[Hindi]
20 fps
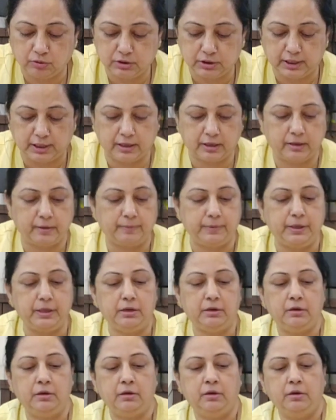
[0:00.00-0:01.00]
कौन जाएगा अभी
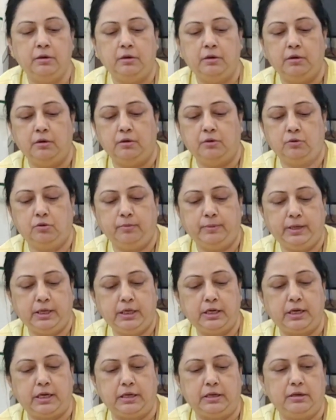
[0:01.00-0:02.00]
तो मैं
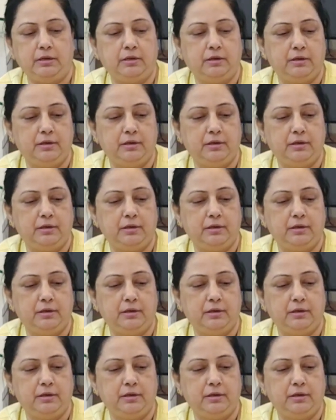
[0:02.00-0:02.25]
नहीं गई